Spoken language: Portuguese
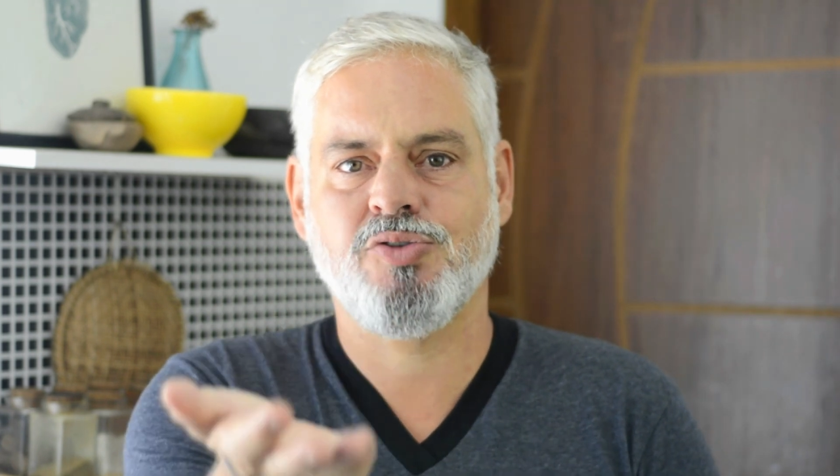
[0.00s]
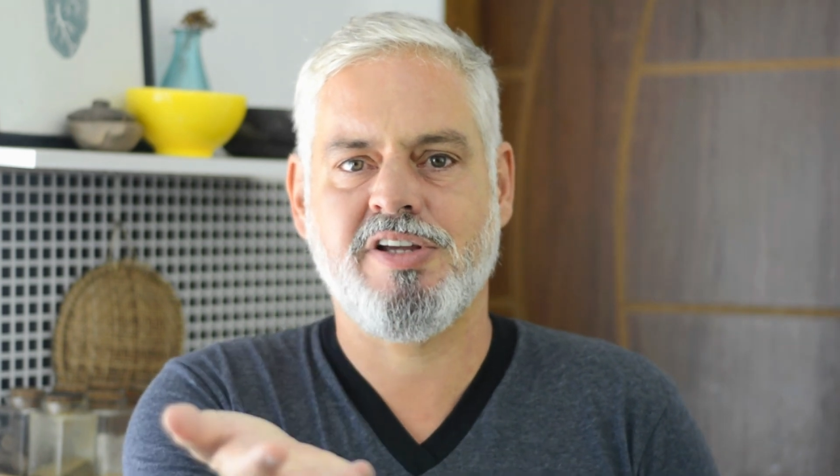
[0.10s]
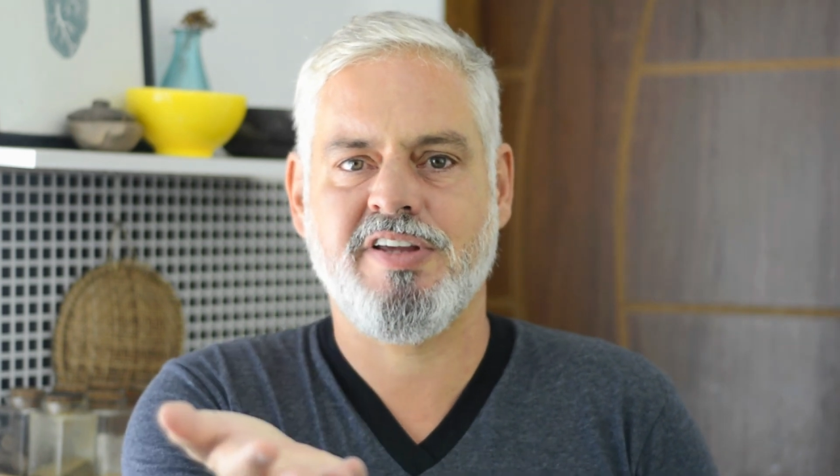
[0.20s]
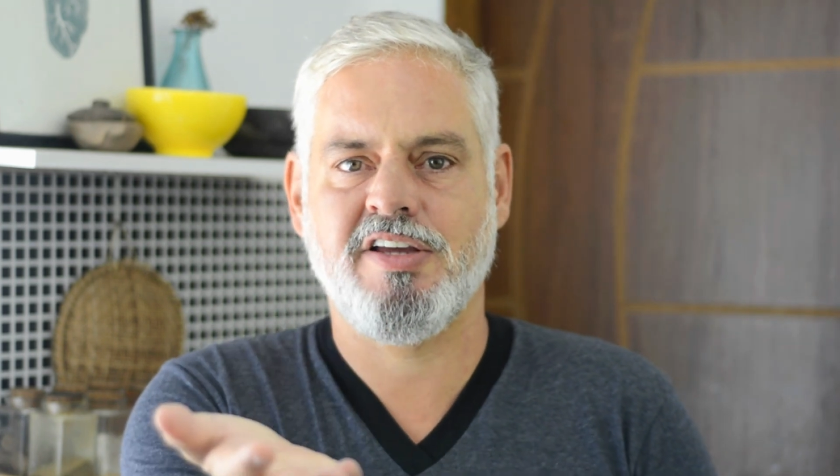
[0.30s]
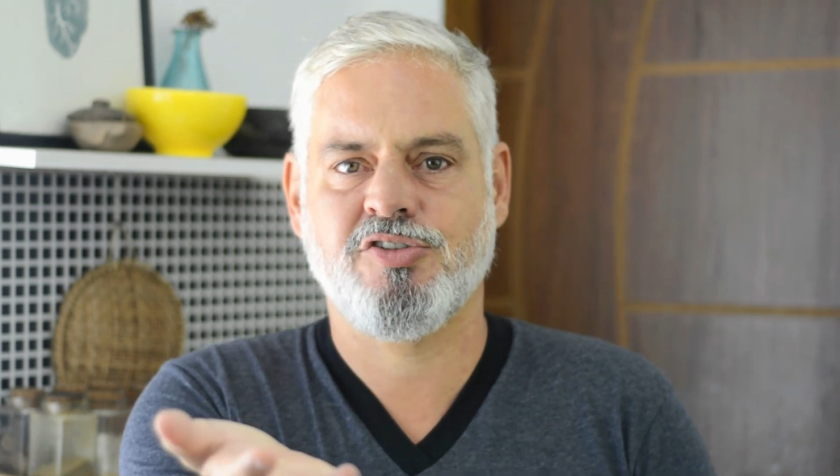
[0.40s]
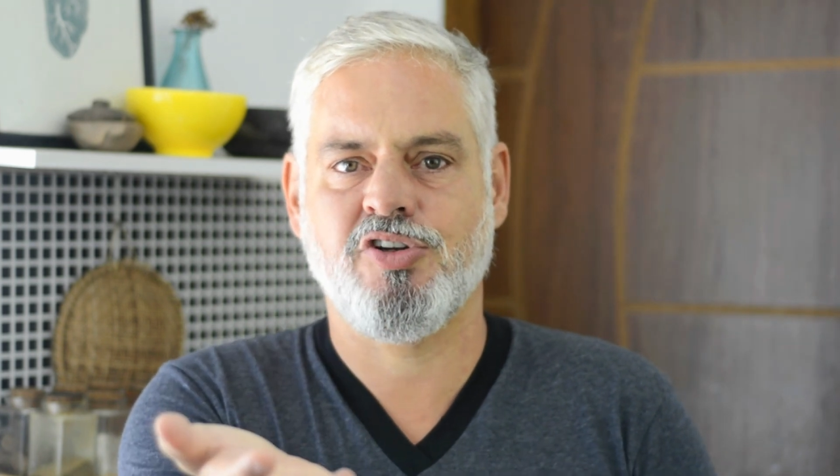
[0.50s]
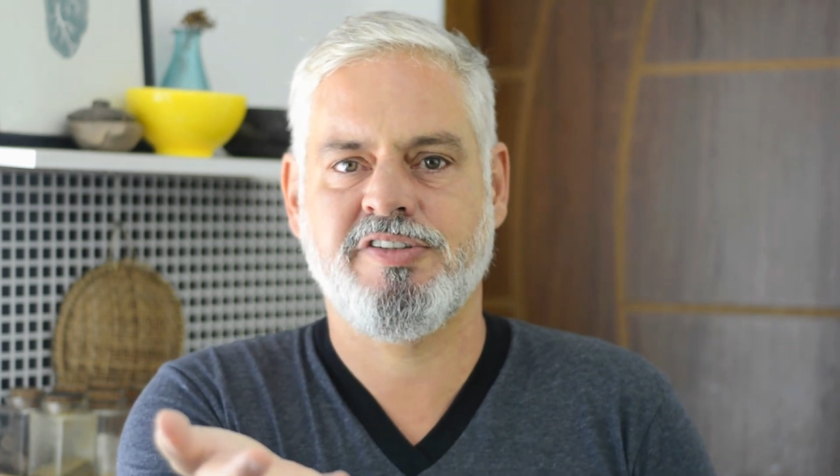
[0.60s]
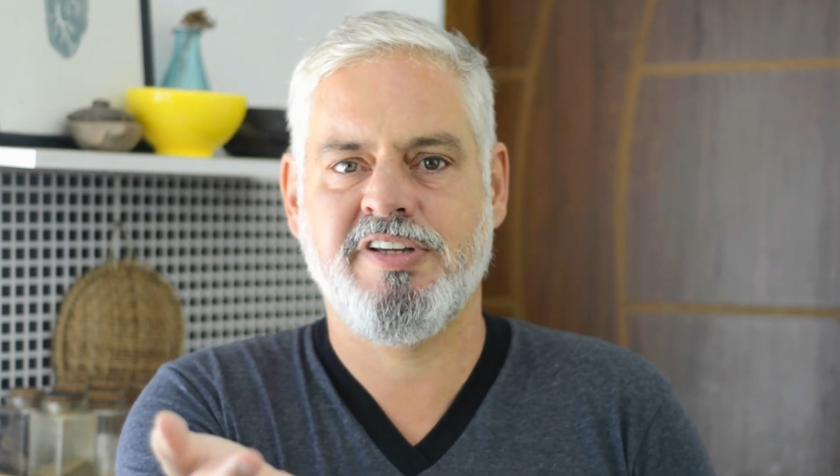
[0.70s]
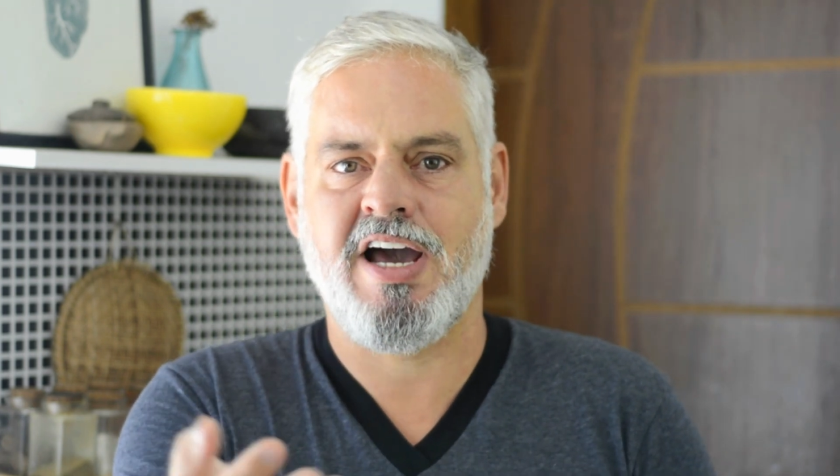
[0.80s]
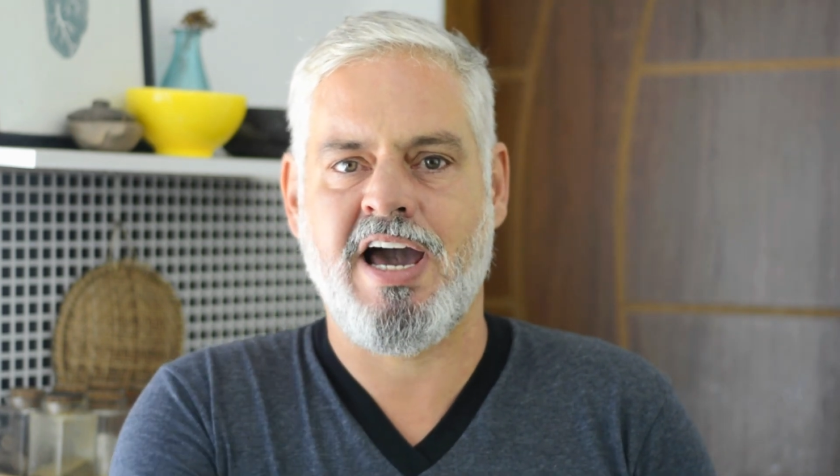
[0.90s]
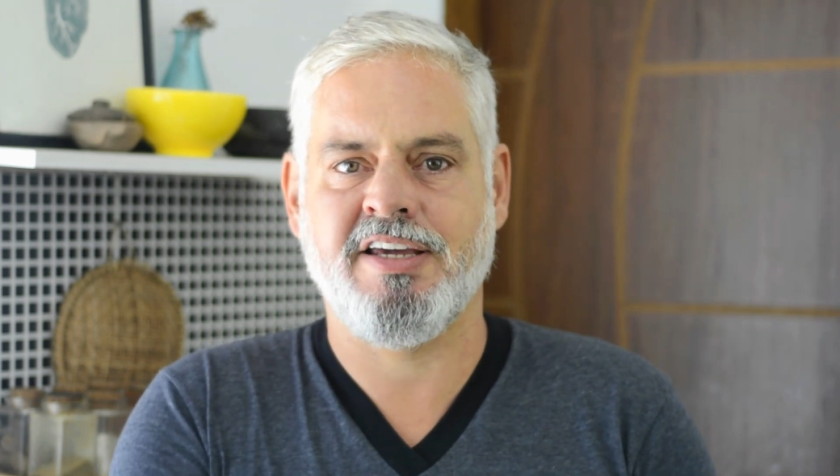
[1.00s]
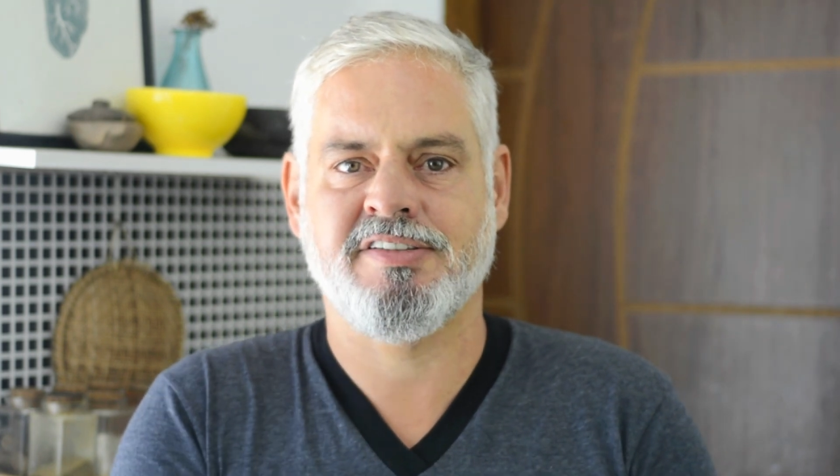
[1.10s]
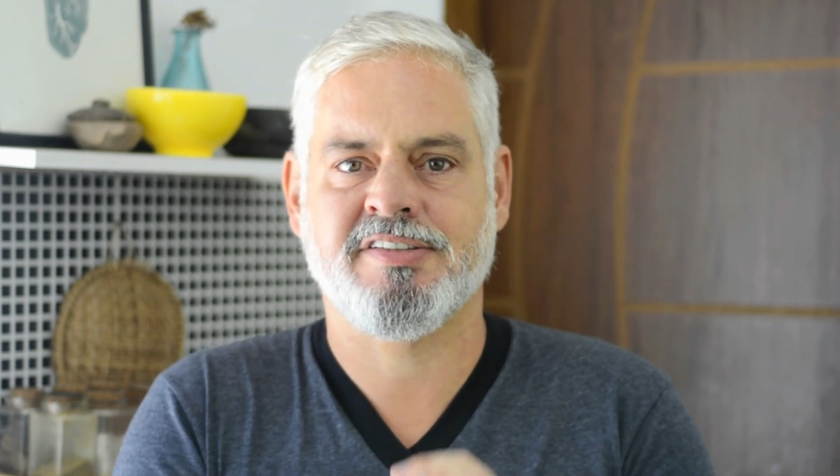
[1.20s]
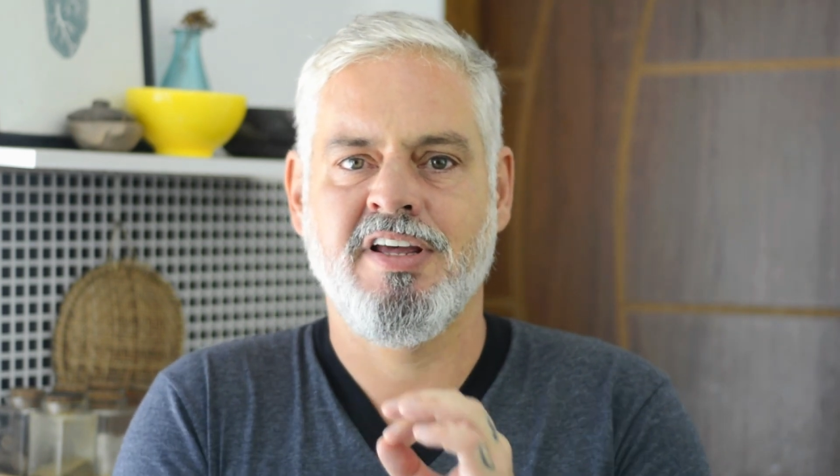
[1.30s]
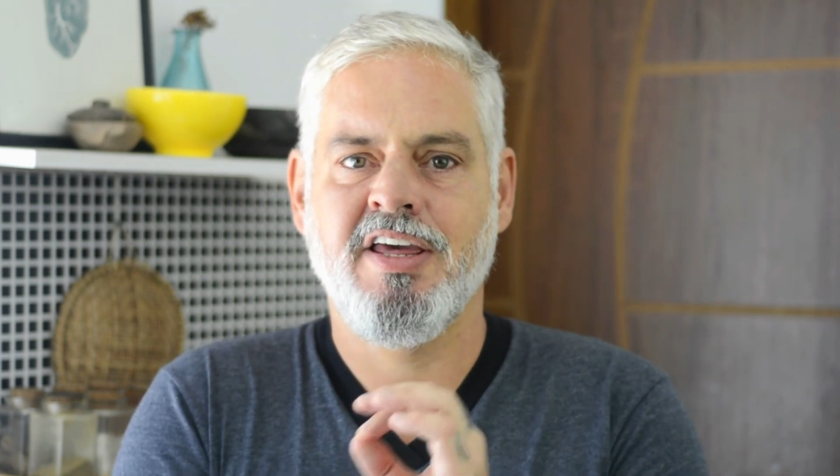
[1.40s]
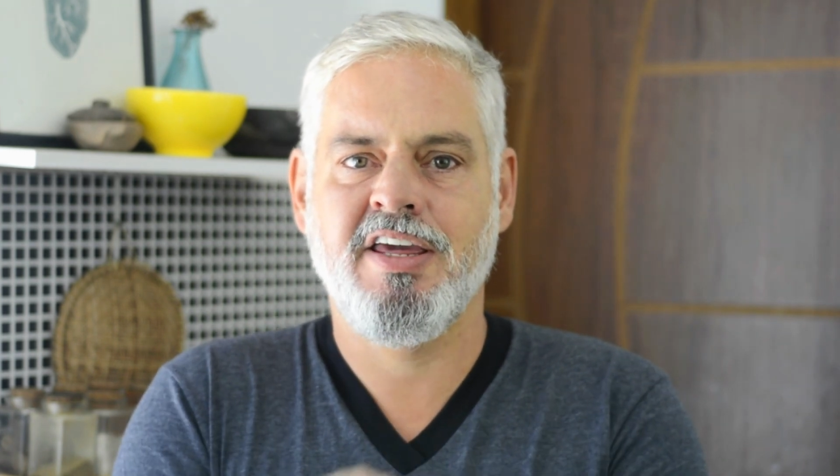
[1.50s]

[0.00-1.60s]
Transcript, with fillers: suas redes sociais